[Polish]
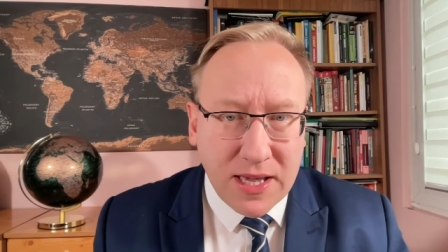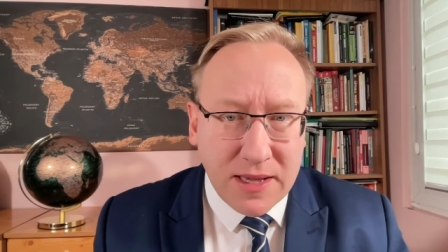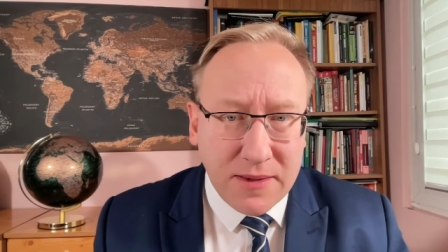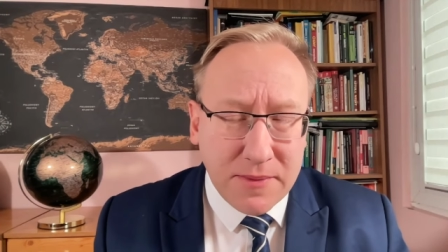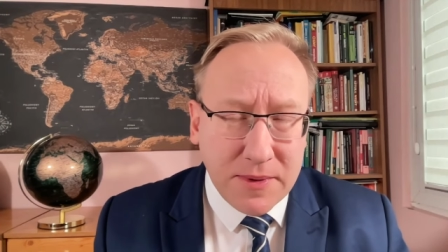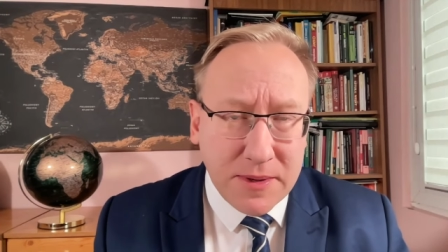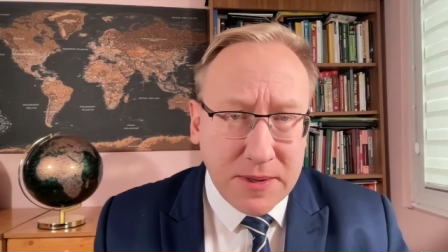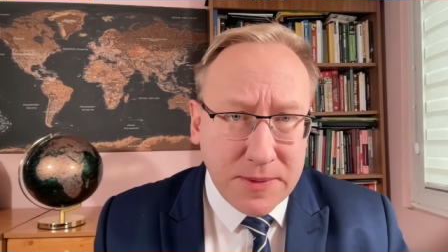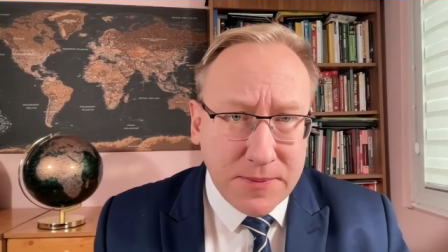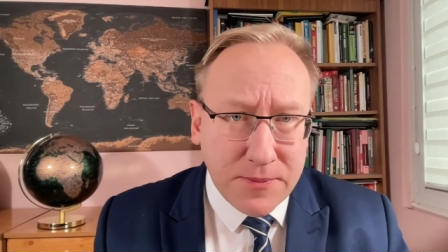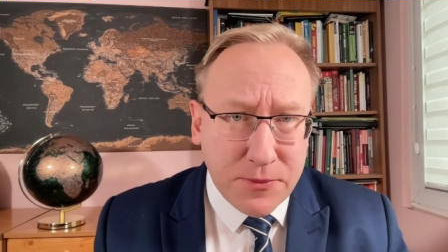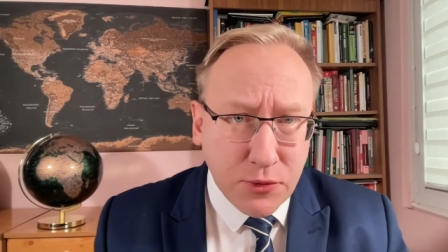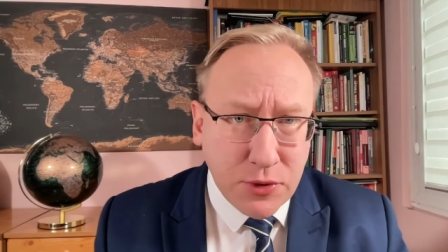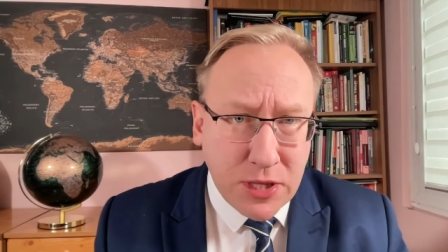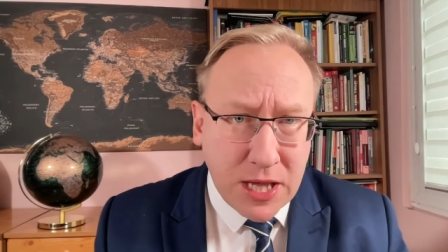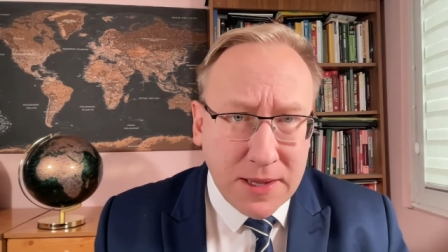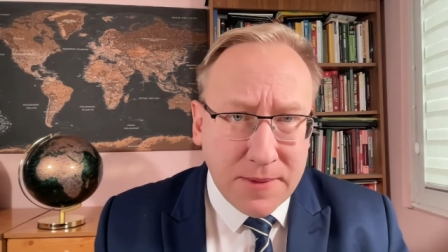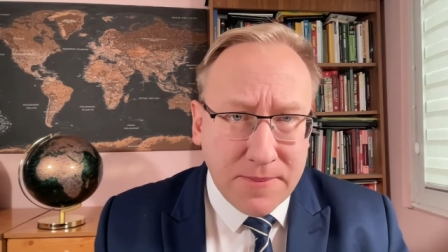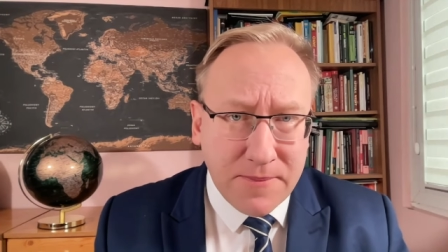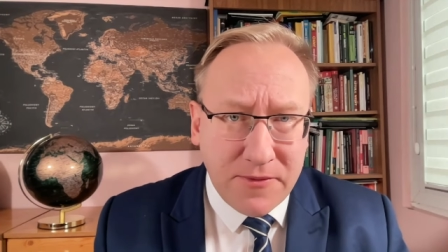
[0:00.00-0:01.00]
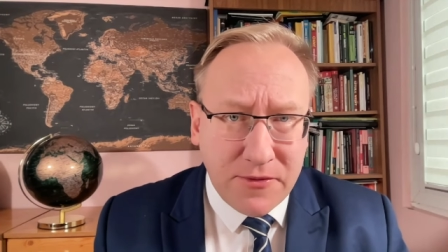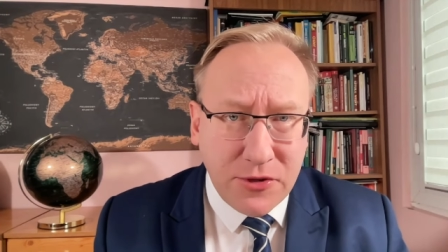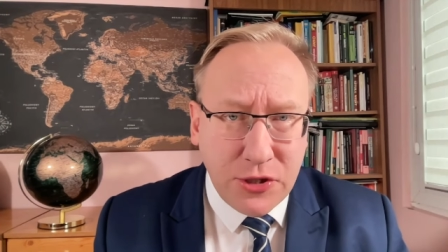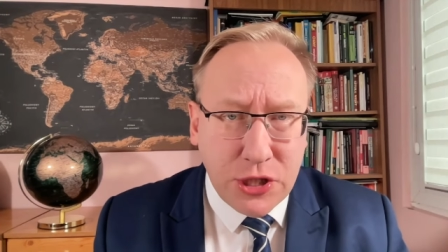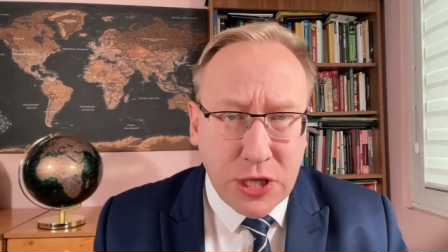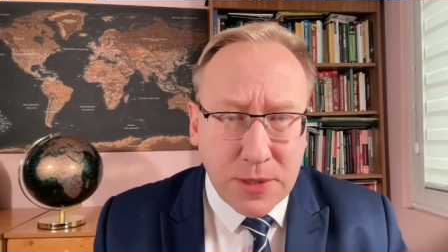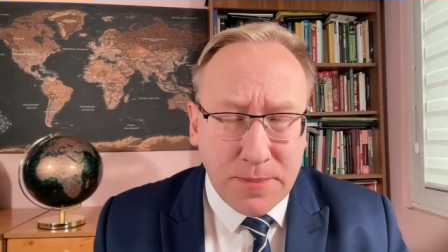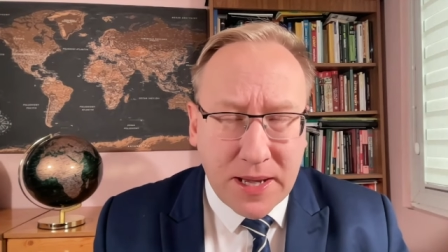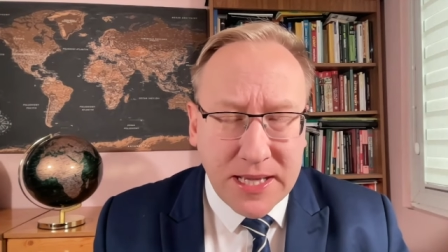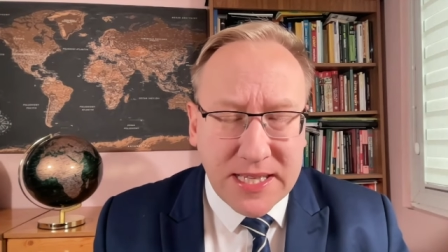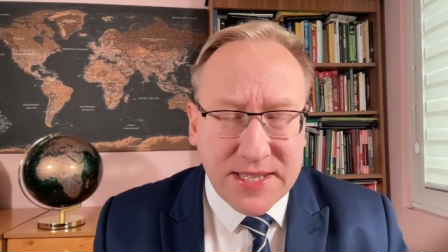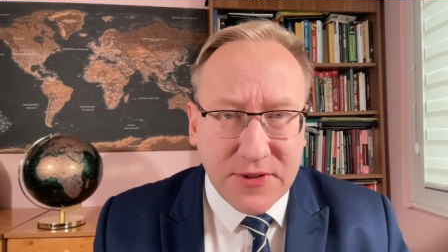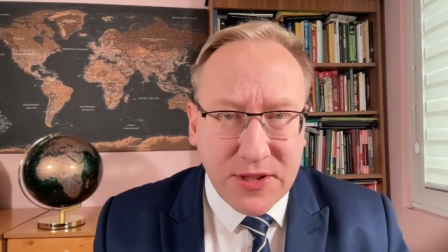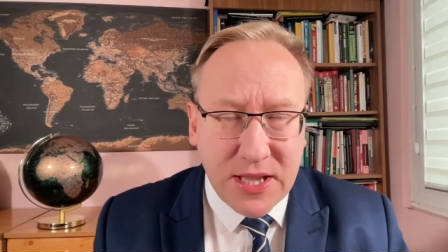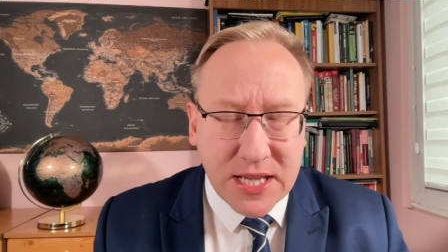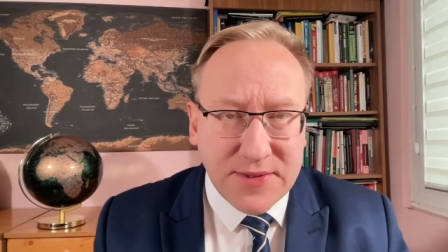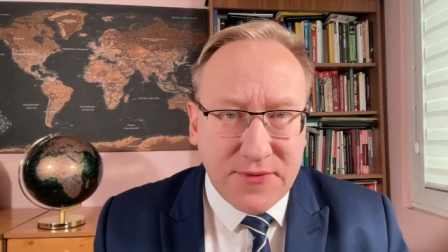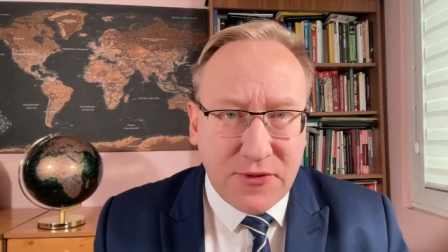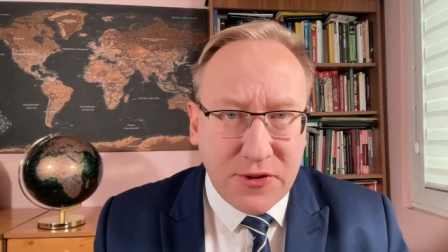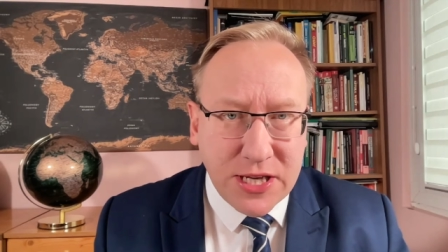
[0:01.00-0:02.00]
I e, tutaj widzicie Państwo
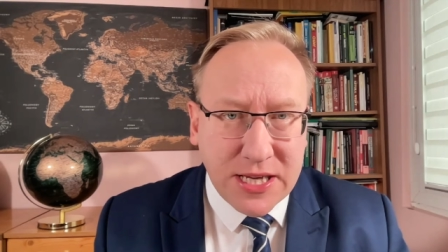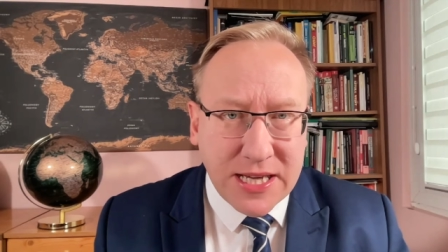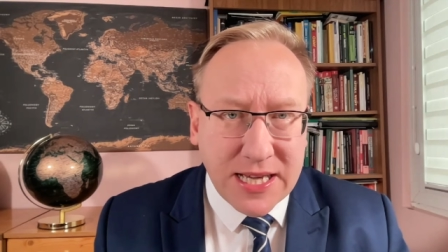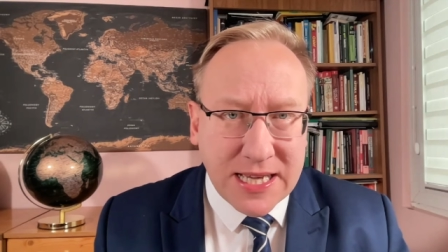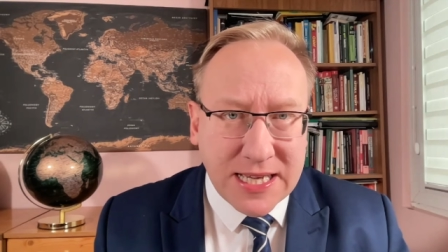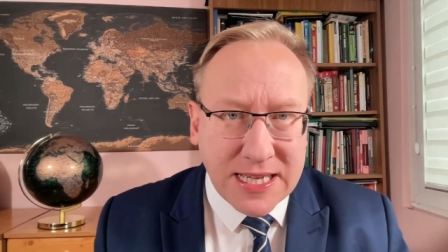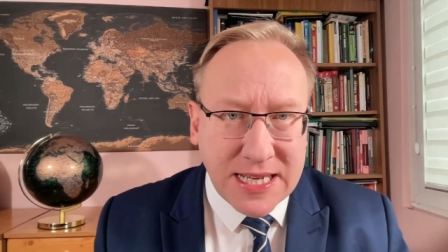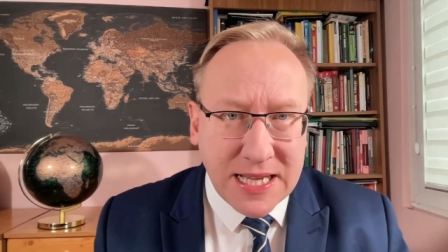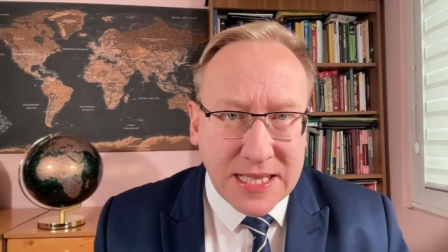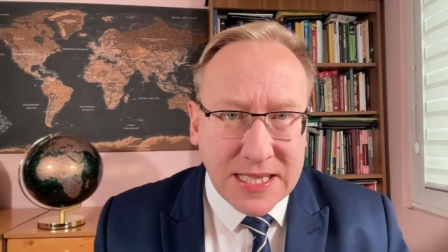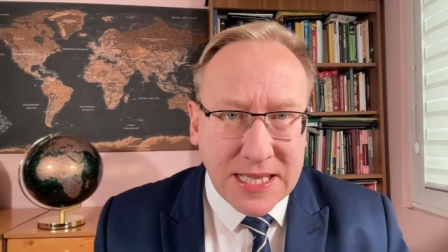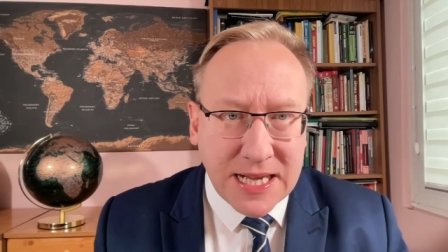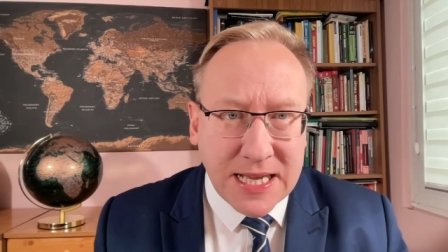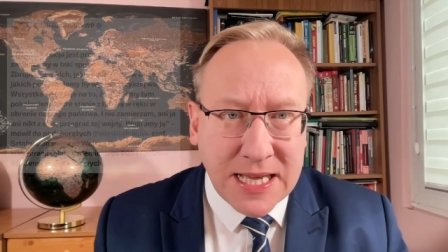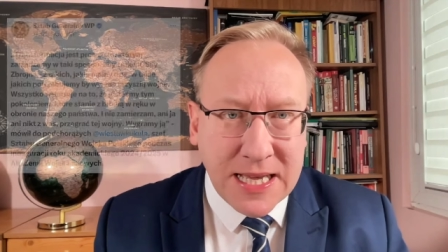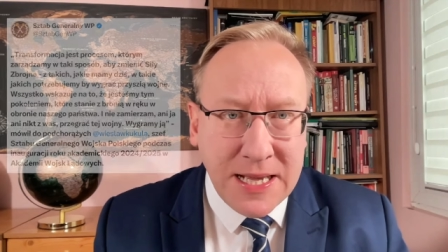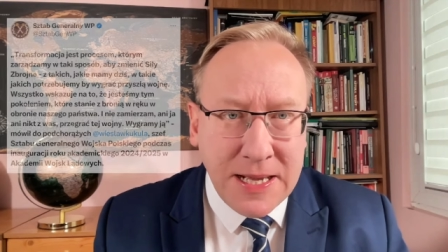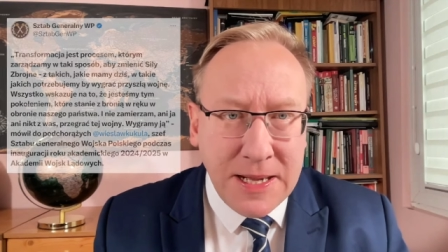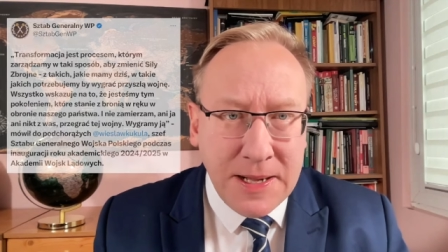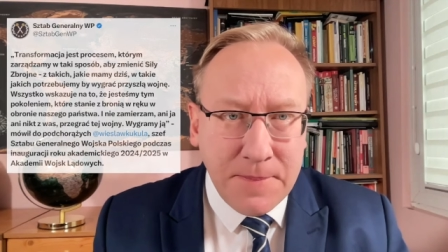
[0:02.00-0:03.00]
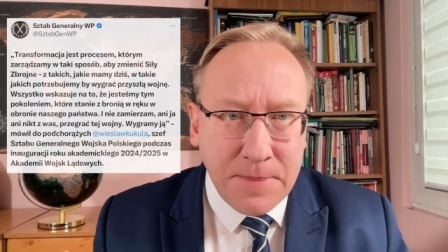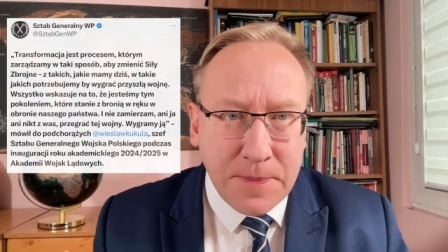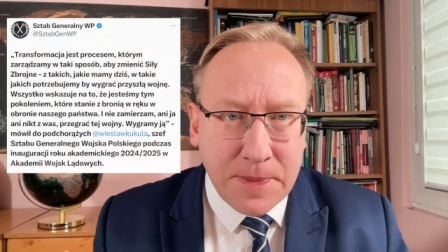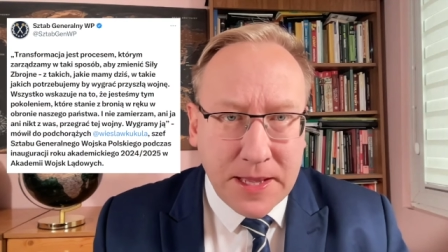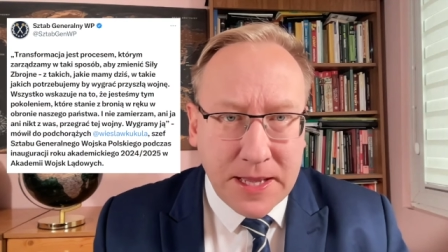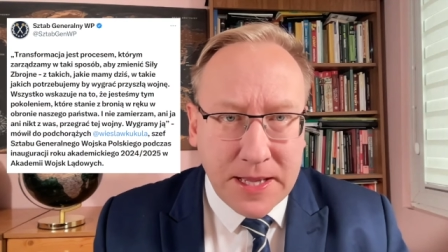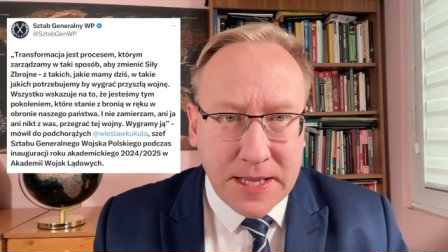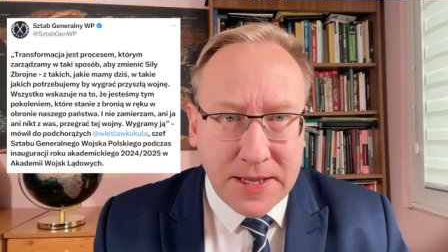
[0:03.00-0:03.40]
na swoich ekranach e,